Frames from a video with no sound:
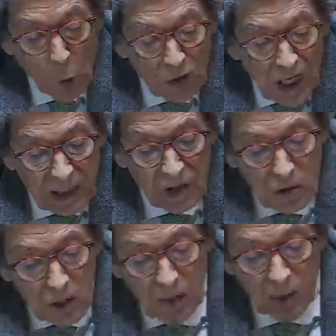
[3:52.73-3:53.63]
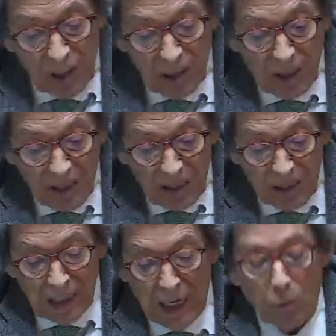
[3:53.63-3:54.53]
Onde é que a senhora ministra
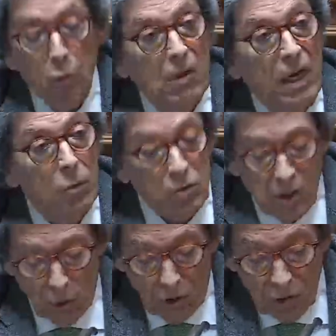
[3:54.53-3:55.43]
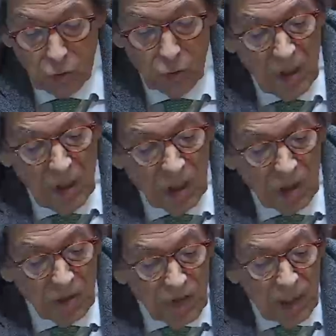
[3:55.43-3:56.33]
irá colocar os idosos
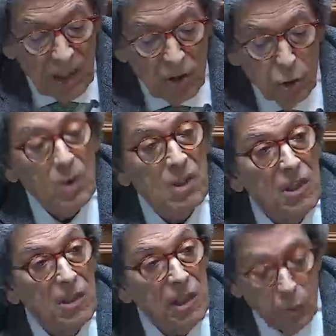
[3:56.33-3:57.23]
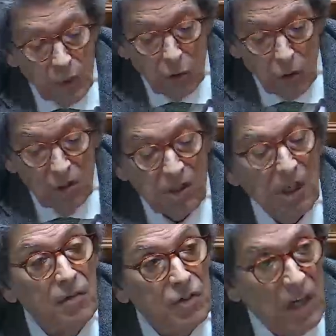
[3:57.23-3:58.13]
que virem as suas instituições
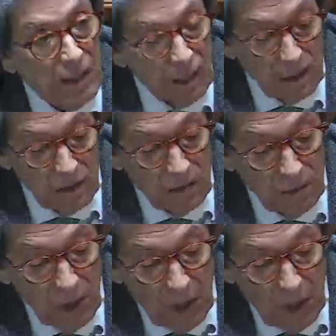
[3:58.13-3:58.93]
serem fechadas?